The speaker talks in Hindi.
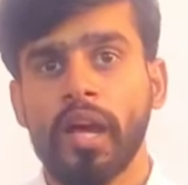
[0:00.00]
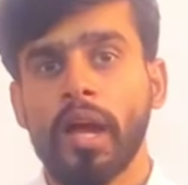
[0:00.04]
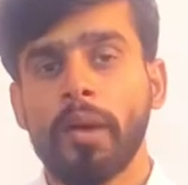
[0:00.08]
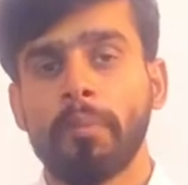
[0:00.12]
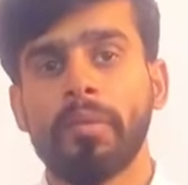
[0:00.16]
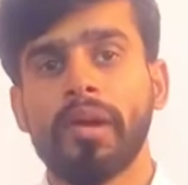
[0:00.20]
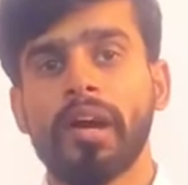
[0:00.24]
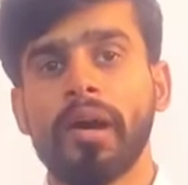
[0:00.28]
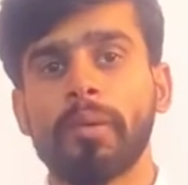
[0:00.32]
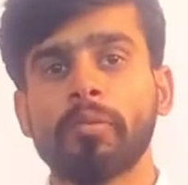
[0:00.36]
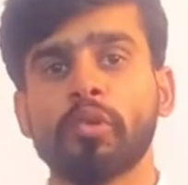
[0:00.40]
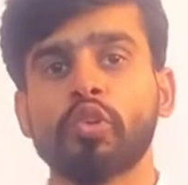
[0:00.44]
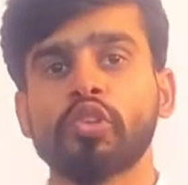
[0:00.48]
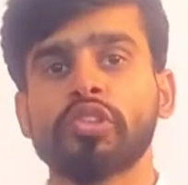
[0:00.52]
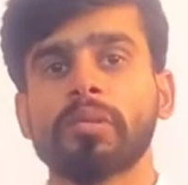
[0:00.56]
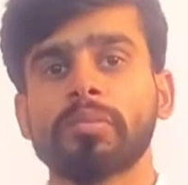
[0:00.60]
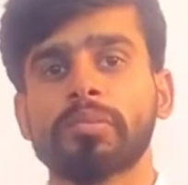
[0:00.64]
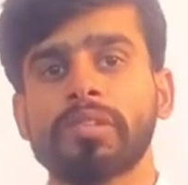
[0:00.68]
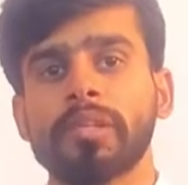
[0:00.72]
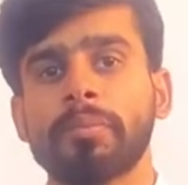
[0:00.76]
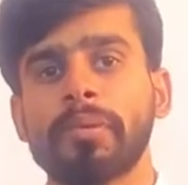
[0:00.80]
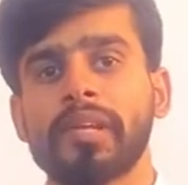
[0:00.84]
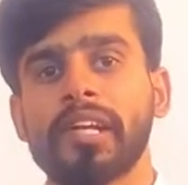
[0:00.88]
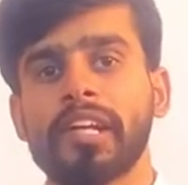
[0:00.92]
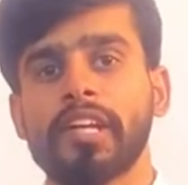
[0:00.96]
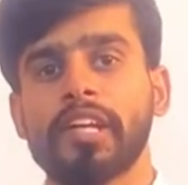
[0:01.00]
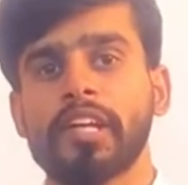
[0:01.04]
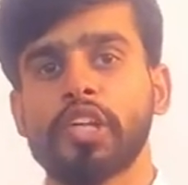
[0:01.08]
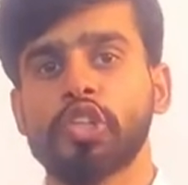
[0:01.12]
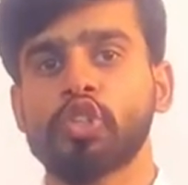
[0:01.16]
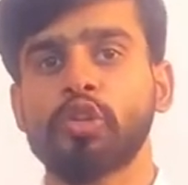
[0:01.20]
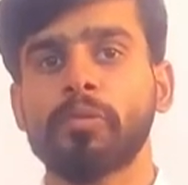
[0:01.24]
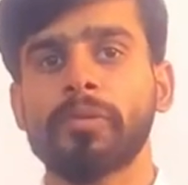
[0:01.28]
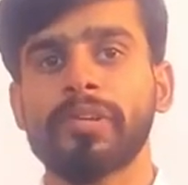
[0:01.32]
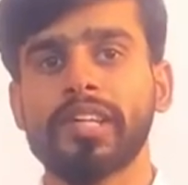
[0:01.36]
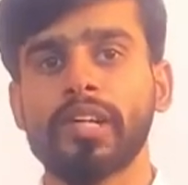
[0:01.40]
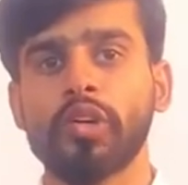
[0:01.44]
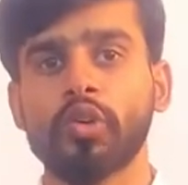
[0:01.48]
मैं आपको सबसे पहले रेशो
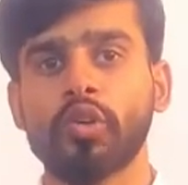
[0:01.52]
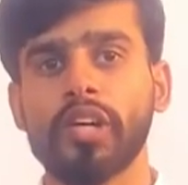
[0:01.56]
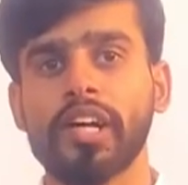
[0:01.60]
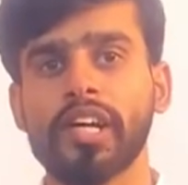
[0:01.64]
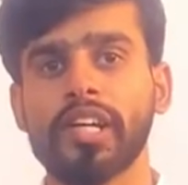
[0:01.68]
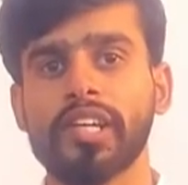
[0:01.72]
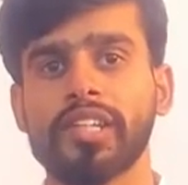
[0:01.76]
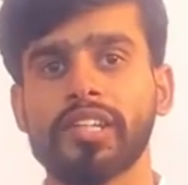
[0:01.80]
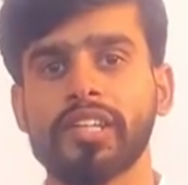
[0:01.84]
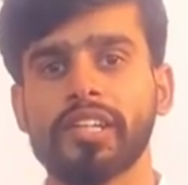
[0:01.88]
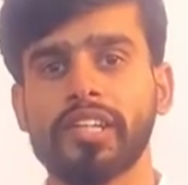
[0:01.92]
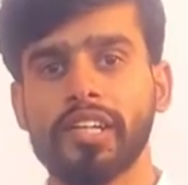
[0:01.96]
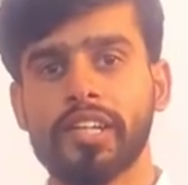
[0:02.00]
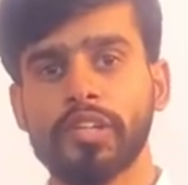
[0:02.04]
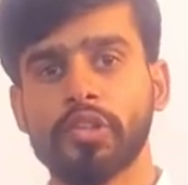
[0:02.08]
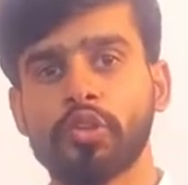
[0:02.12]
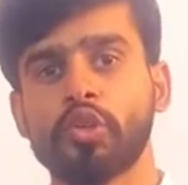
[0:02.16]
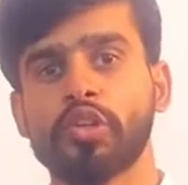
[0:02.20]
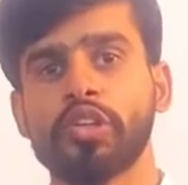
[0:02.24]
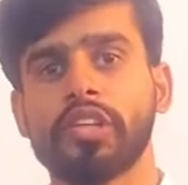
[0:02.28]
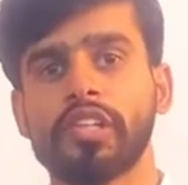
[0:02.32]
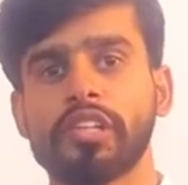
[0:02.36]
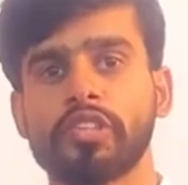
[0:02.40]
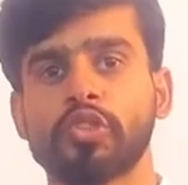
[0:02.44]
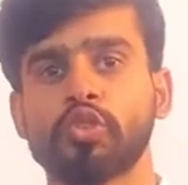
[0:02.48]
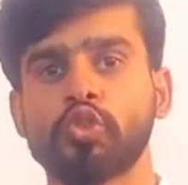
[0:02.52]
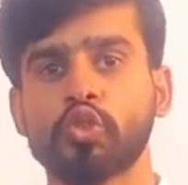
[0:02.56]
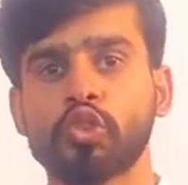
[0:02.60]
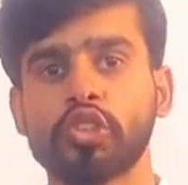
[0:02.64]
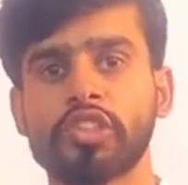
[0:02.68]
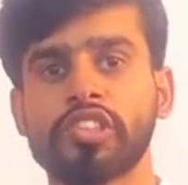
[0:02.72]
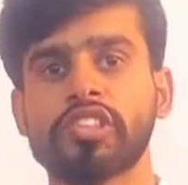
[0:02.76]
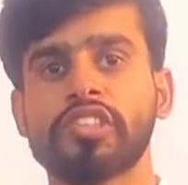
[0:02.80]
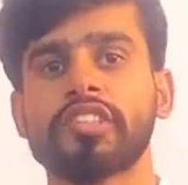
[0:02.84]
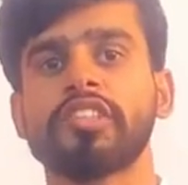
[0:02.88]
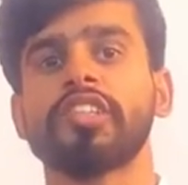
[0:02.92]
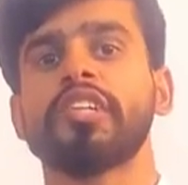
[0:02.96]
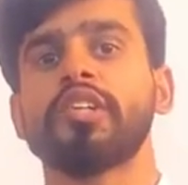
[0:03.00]
बताऊंगा कितने टोटल
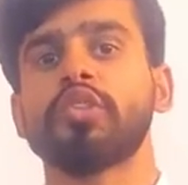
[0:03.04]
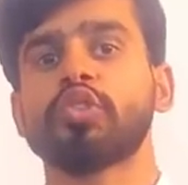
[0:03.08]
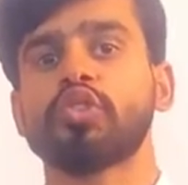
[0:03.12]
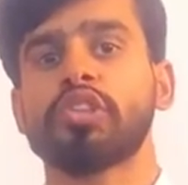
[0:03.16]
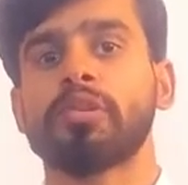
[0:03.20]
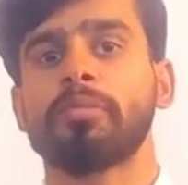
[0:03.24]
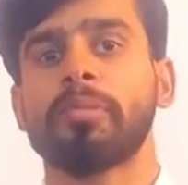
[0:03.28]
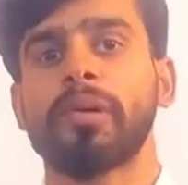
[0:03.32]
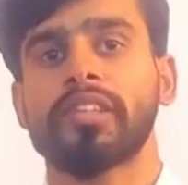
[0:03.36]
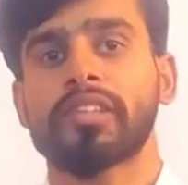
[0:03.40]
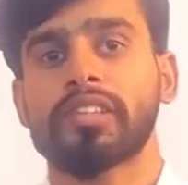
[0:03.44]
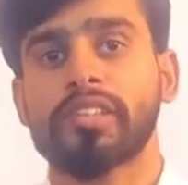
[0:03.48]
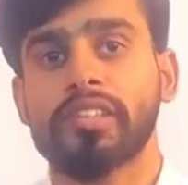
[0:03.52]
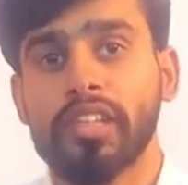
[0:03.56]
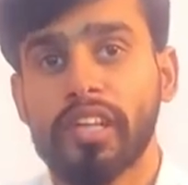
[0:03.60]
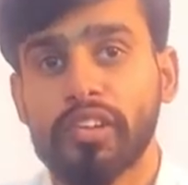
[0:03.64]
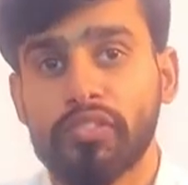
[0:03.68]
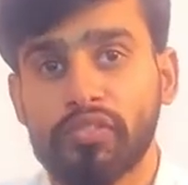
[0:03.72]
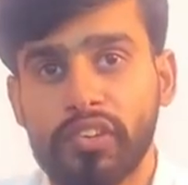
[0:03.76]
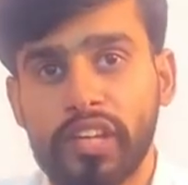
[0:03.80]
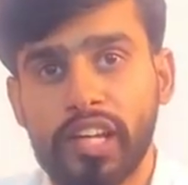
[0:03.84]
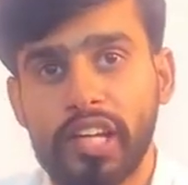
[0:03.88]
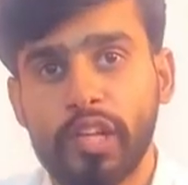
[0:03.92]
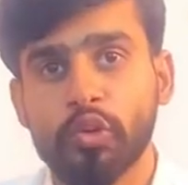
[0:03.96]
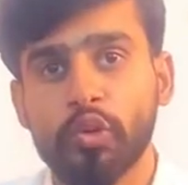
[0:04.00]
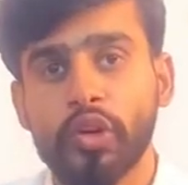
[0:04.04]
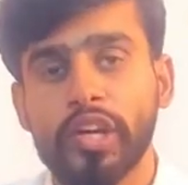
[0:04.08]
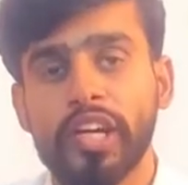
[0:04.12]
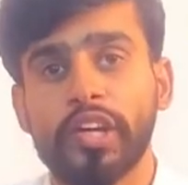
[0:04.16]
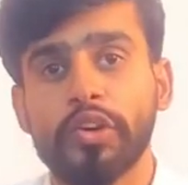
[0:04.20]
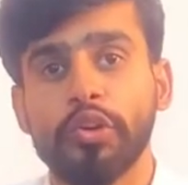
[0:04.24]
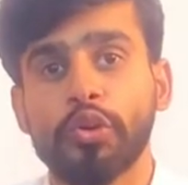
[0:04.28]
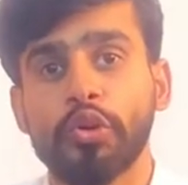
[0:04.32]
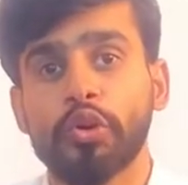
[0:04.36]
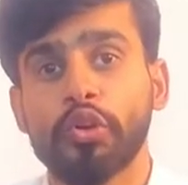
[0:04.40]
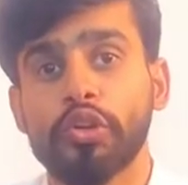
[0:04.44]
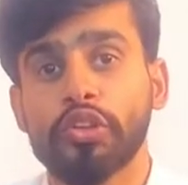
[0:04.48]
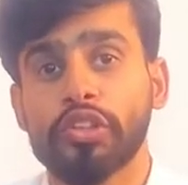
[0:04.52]
स्टूडेंट्स थे उसके बाद कितने फेल हुए
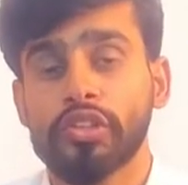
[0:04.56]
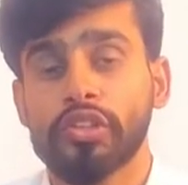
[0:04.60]
और